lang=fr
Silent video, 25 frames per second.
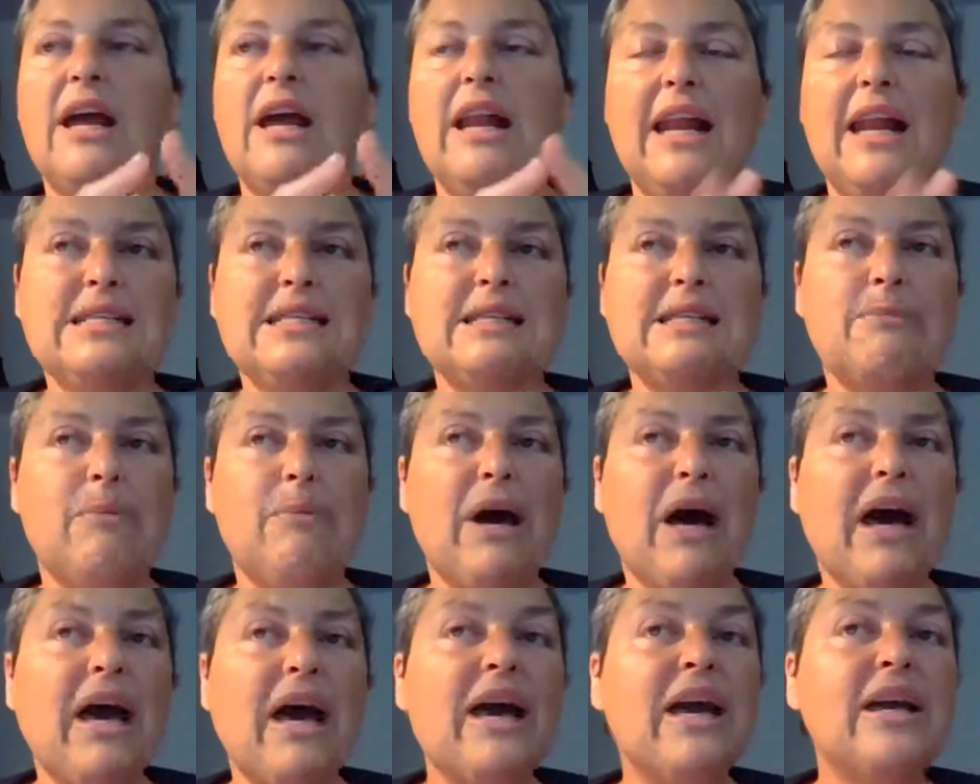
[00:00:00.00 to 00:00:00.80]
Là, c'est
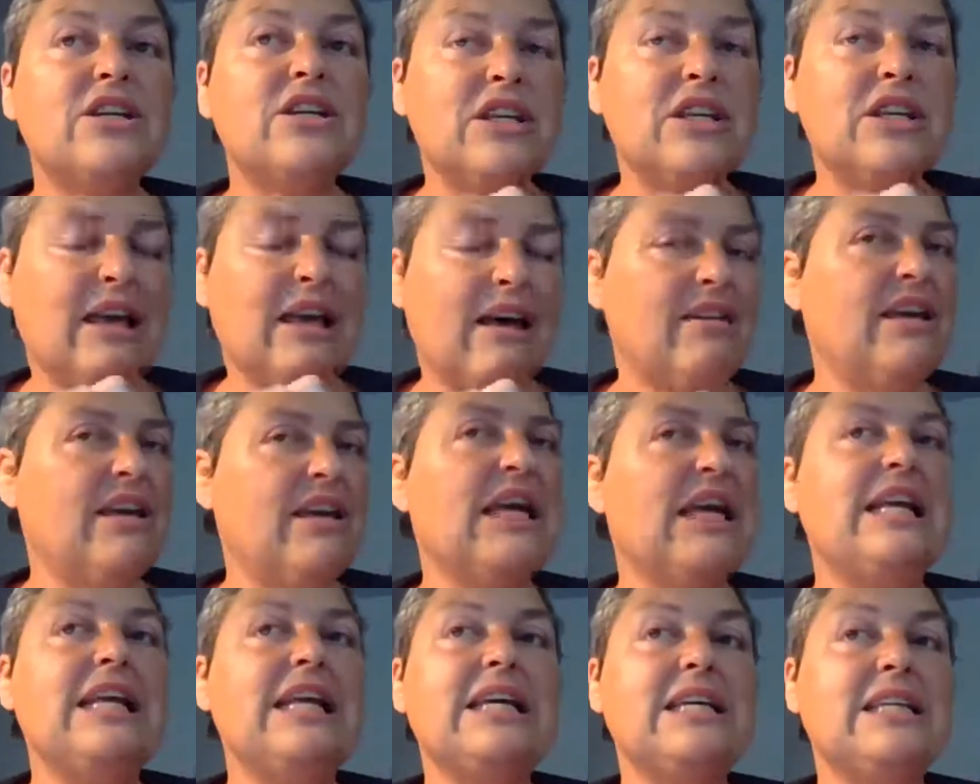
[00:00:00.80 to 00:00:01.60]
pareil, j'ai travaillé
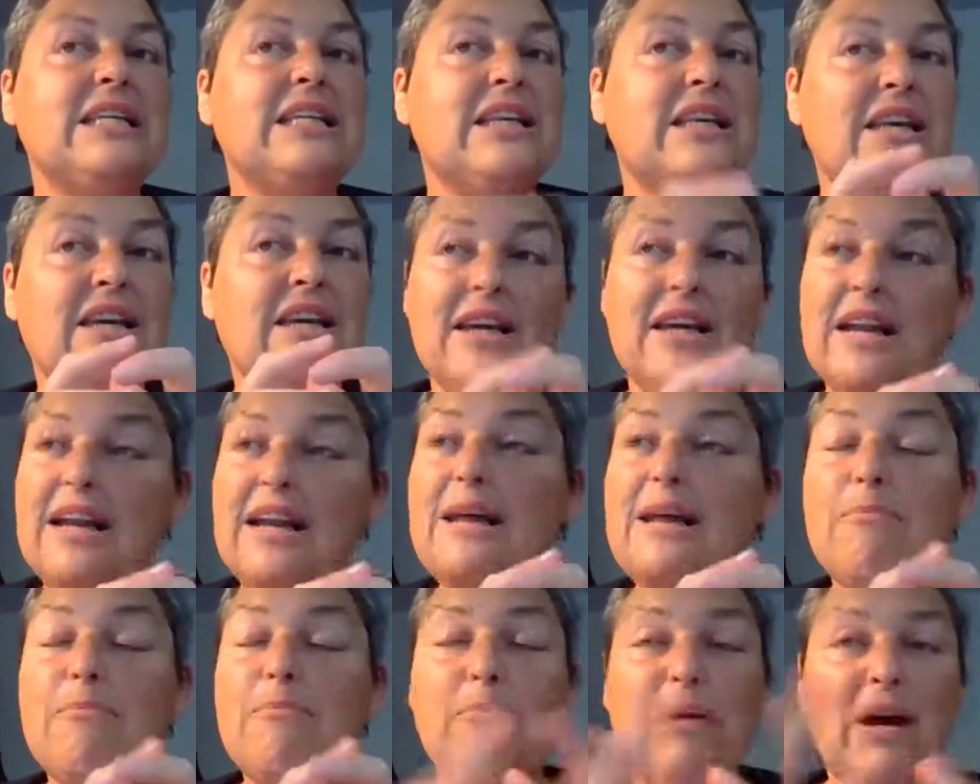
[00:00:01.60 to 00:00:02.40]
avec les kinés.
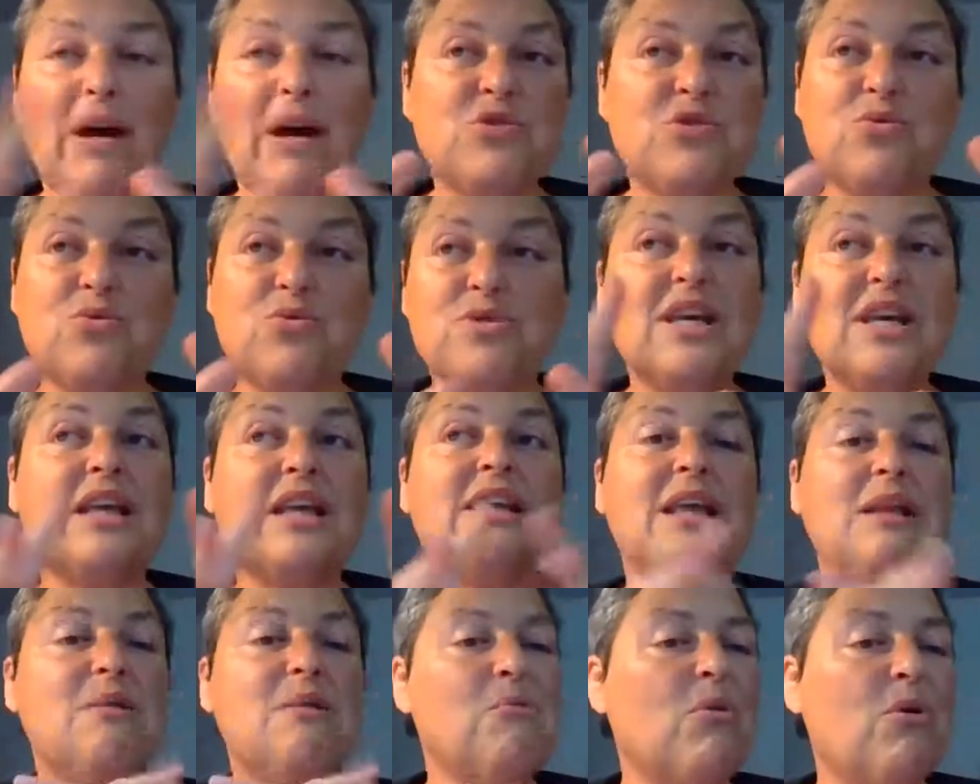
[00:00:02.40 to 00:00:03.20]
Les patchs ont
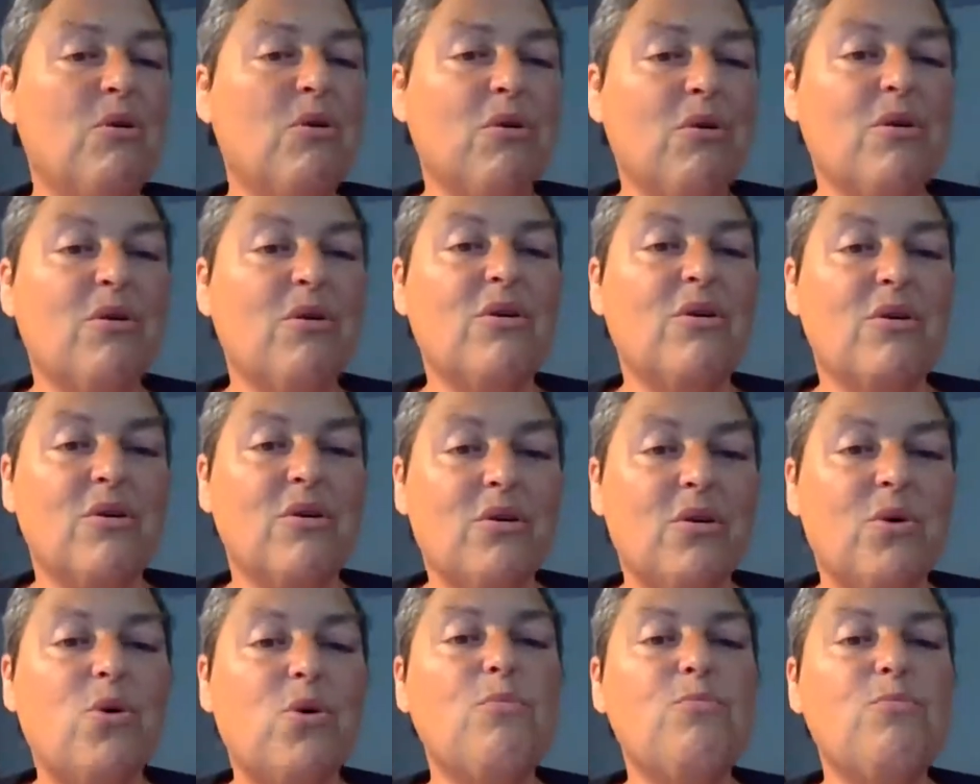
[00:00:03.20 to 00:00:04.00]
certainement
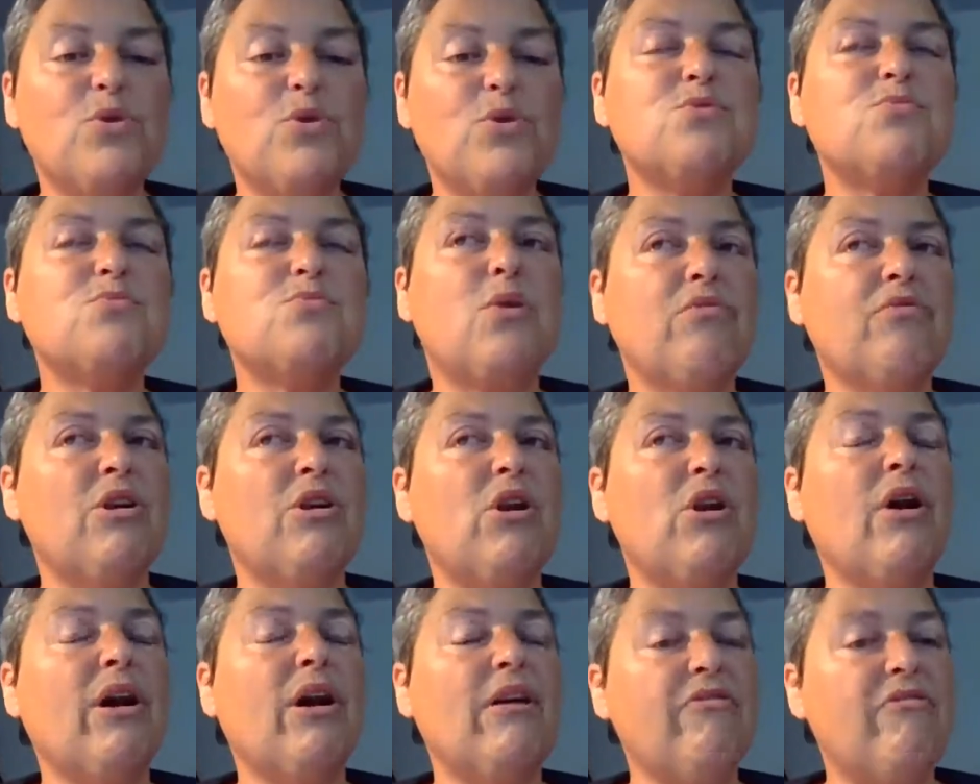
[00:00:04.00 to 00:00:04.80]
euh, copieusement fait
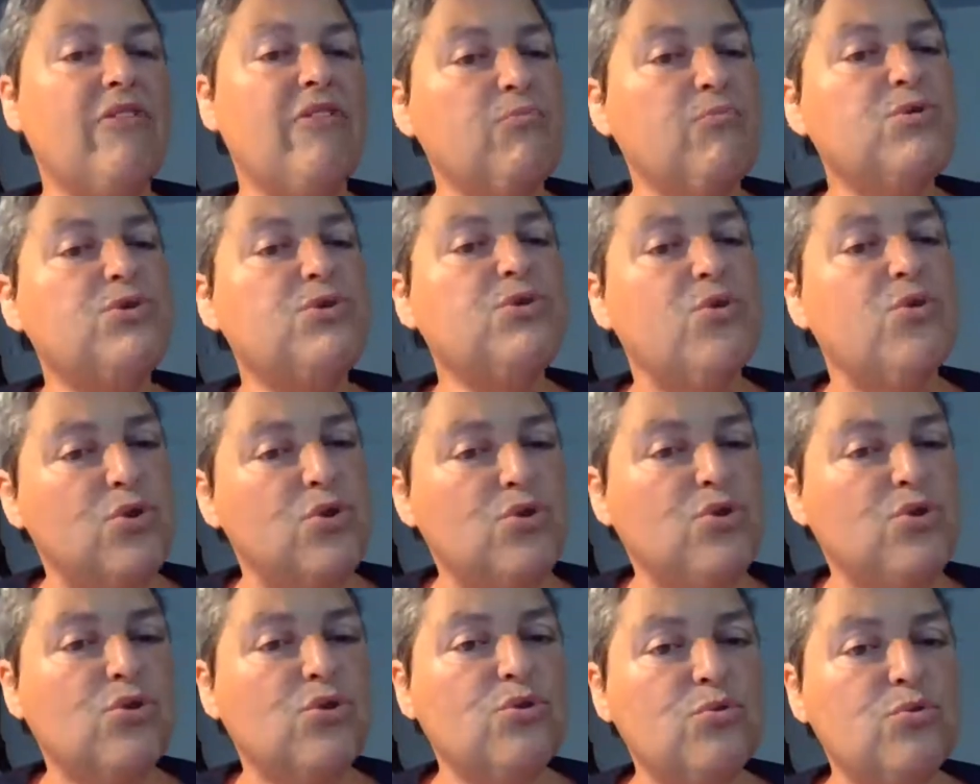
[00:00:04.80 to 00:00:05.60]
leur effet, puisque
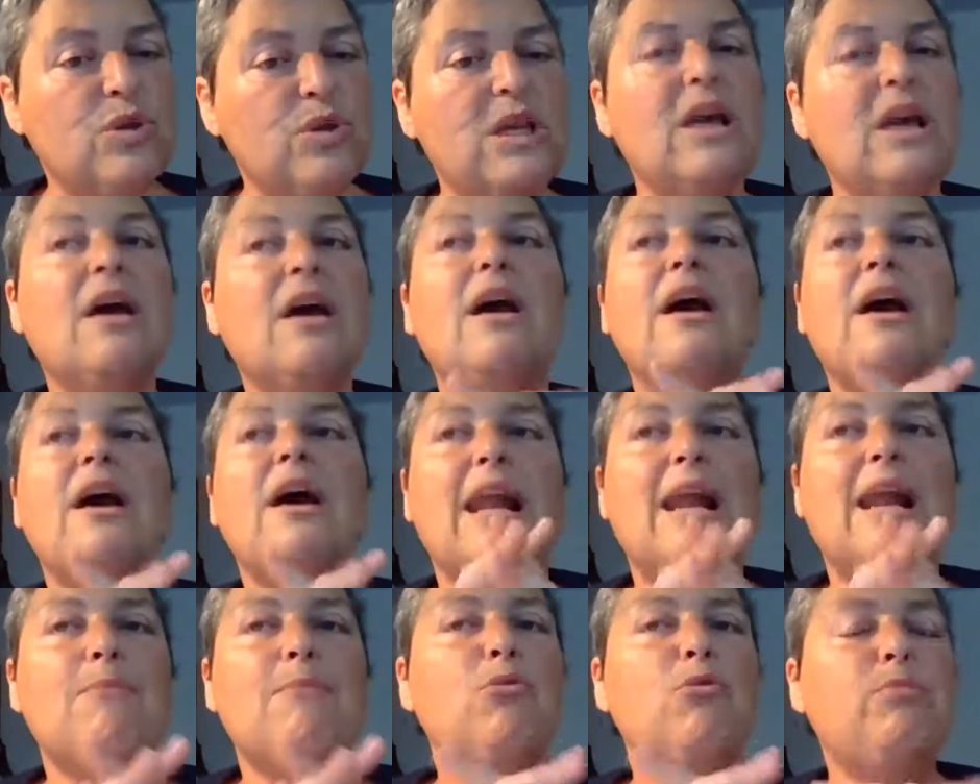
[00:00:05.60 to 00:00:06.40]
aujourd'hui,
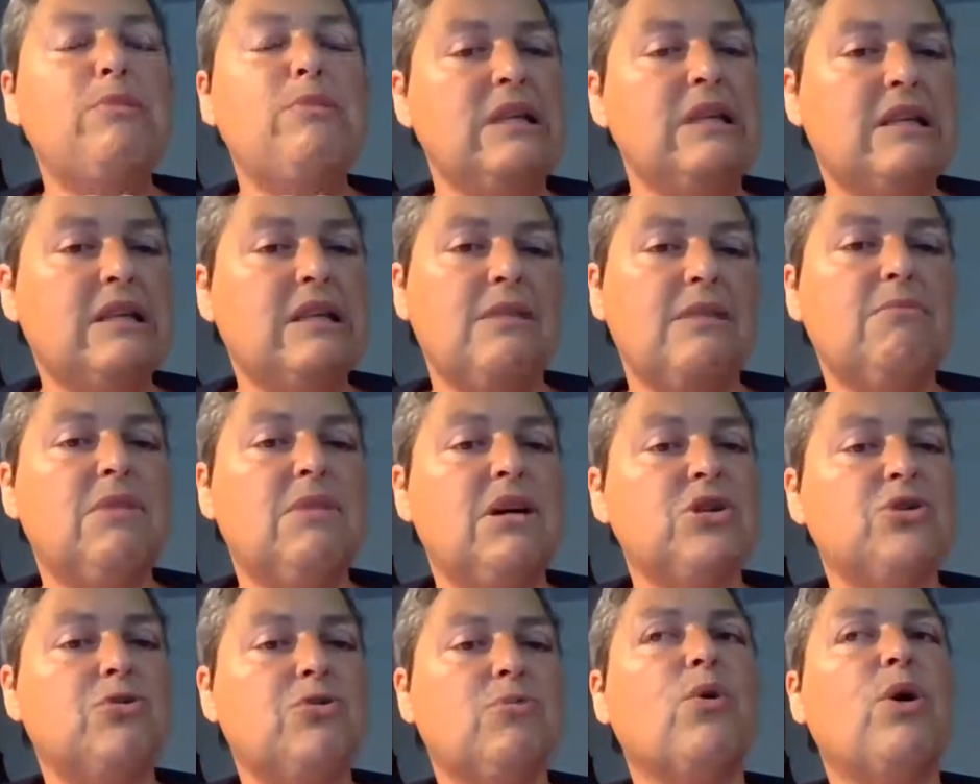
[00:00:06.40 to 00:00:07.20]
la mobilité de
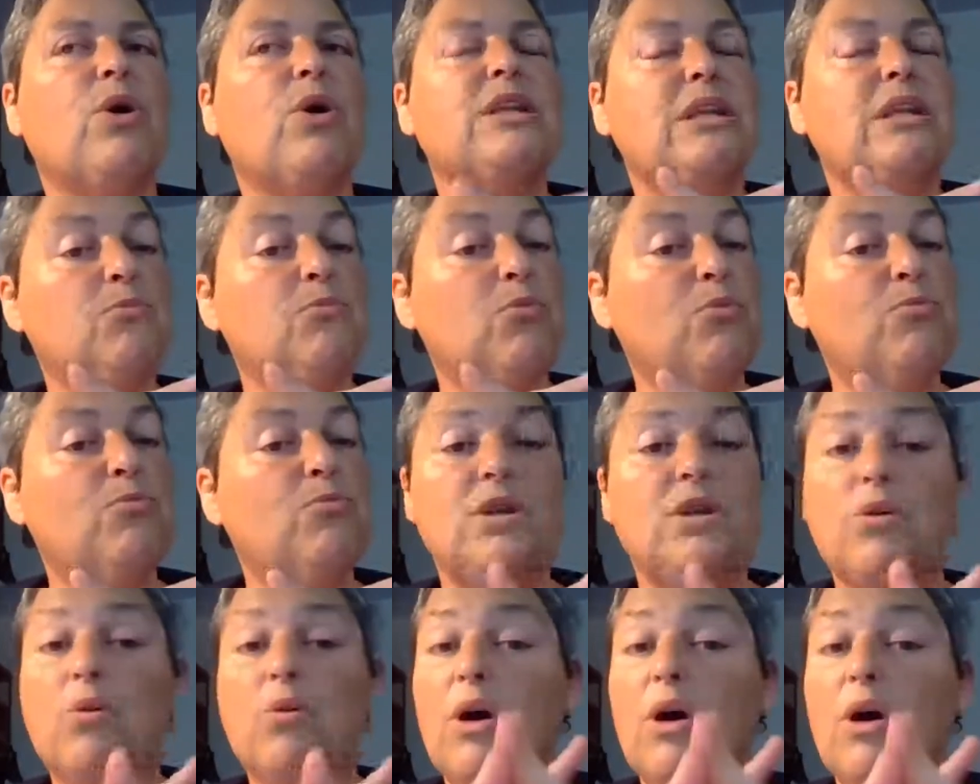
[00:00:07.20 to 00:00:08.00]
ma jambe droite et de mon
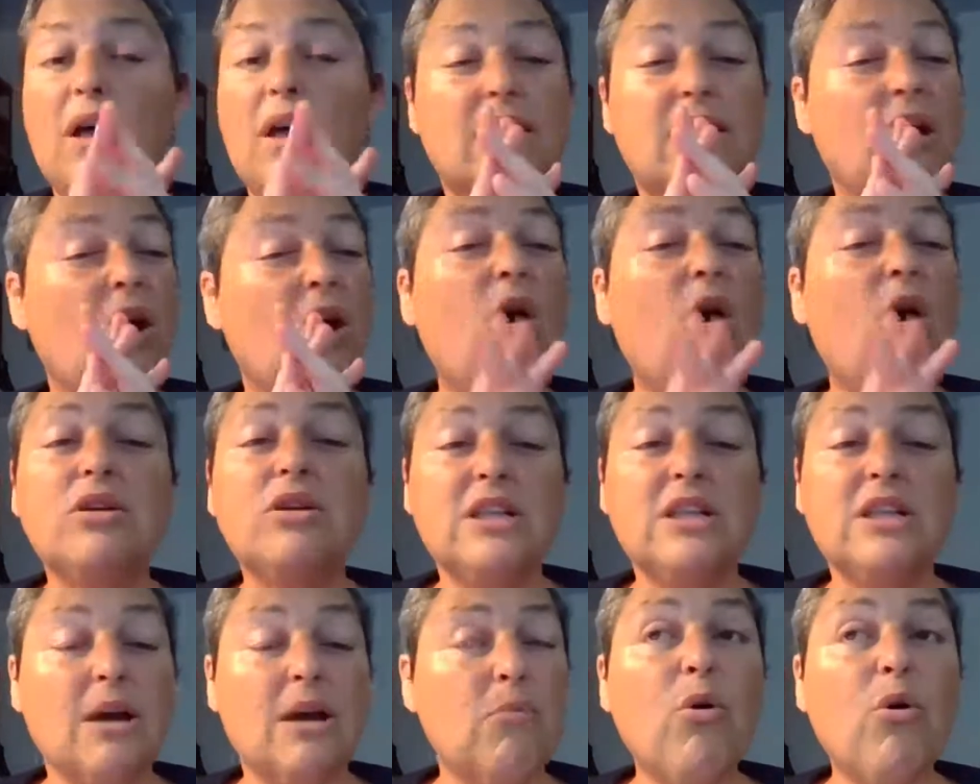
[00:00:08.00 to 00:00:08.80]
pied droit est
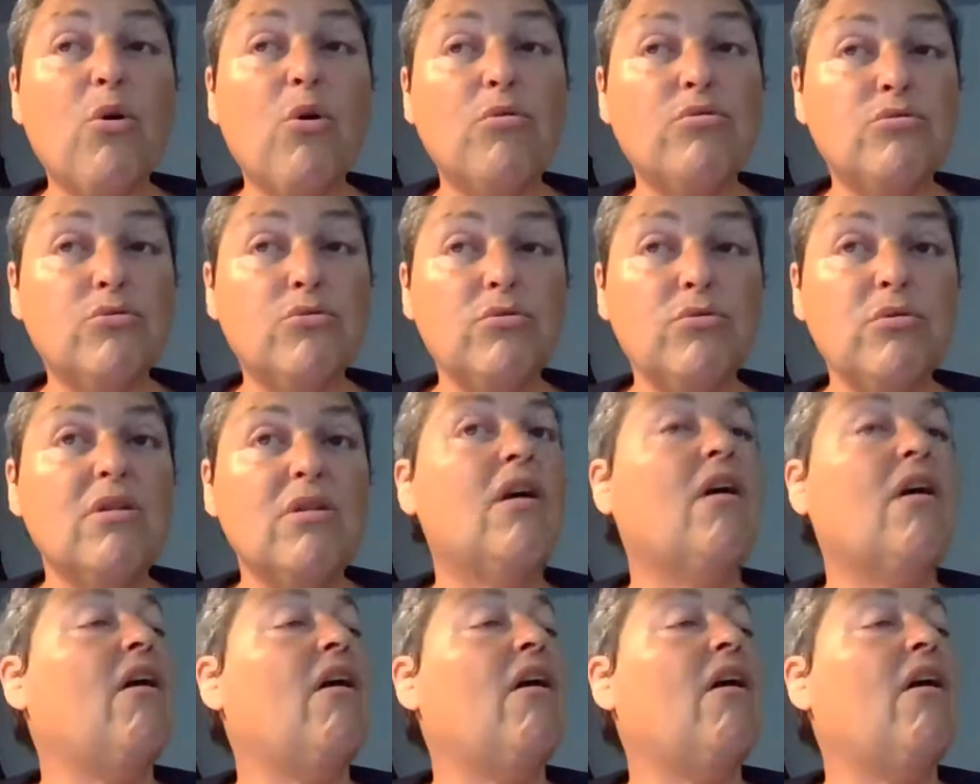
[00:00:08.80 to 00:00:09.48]
entièrement revenue.